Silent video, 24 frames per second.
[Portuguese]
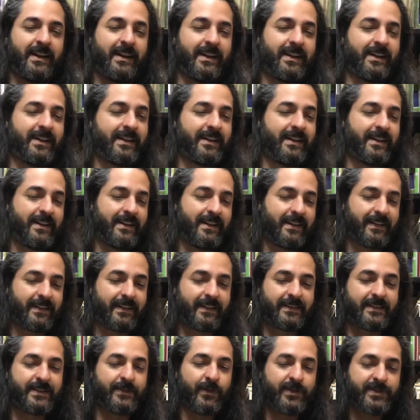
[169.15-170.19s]
é,
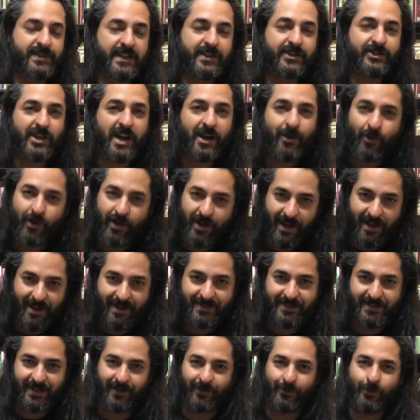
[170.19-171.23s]
se vocês já
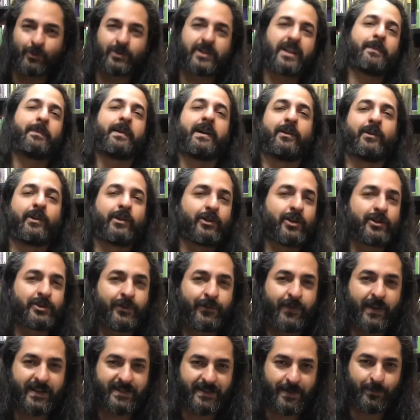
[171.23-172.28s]
conhecem o trabalho que nós
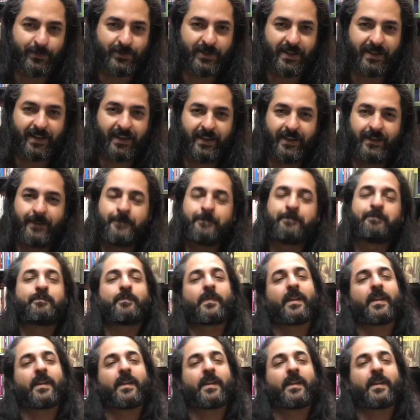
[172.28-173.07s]
oferecemos aqui,